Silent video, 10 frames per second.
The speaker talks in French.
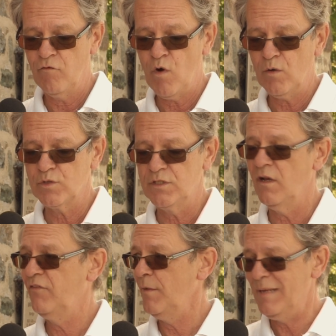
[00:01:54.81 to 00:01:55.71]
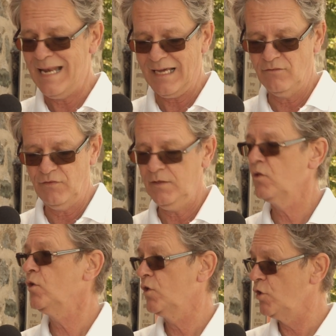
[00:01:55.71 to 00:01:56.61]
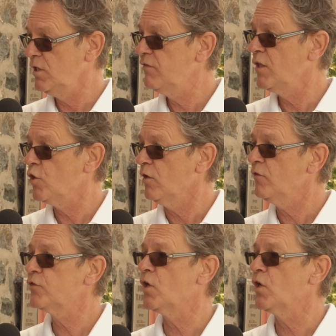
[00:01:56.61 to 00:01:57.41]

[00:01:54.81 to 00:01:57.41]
voir aussi le film L'arrivée de Denis Villeneuve,